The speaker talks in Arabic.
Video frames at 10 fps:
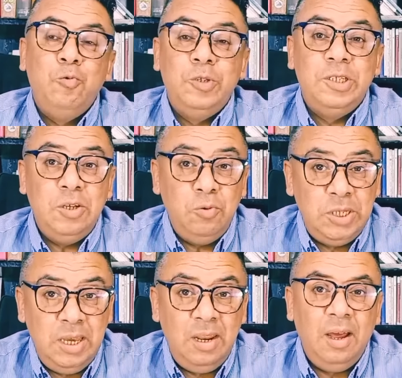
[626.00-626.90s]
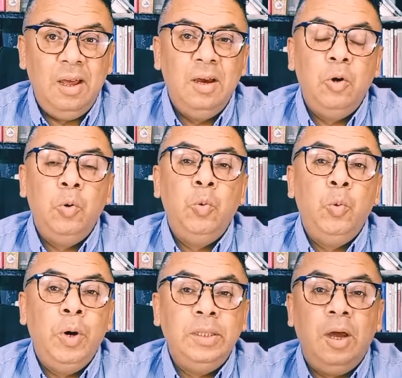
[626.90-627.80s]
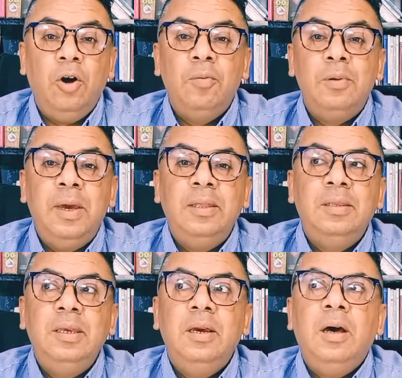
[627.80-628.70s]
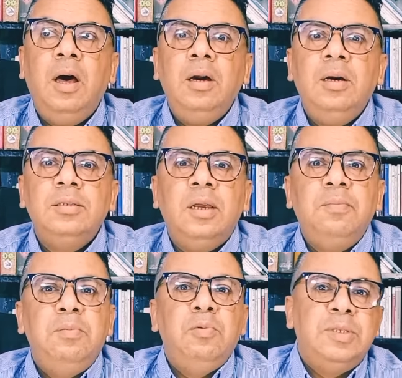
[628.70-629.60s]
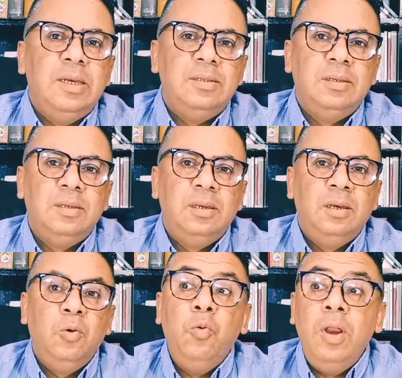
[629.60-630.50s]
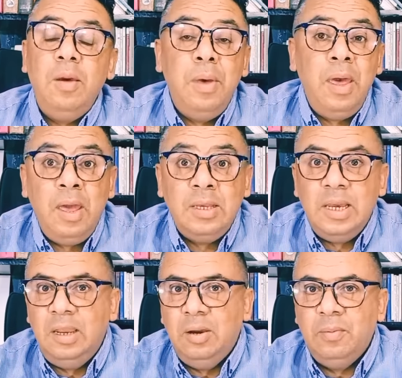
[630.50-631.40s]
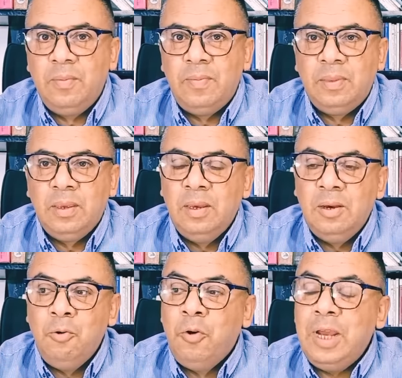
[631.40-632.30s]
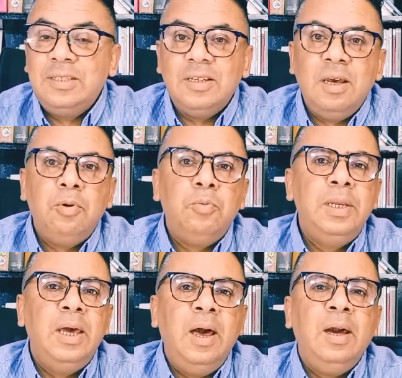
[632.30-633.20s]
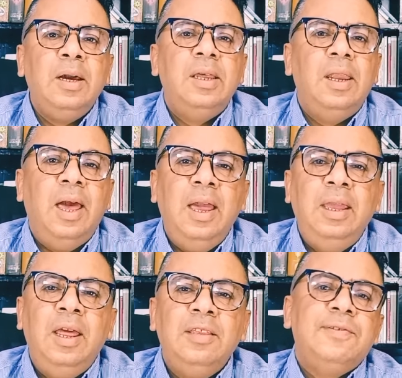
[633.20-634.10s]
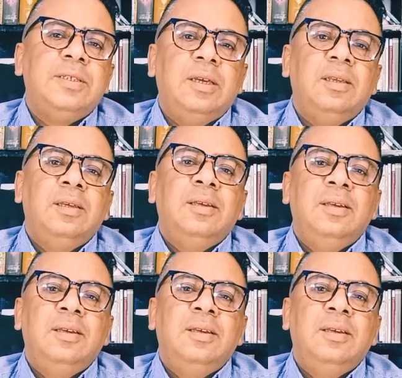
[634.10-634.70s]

والزوج ديالها وضعهم المادي أكثر من ممتاز ولا بأس عليهم وكنت من أغنى العائلات في الصين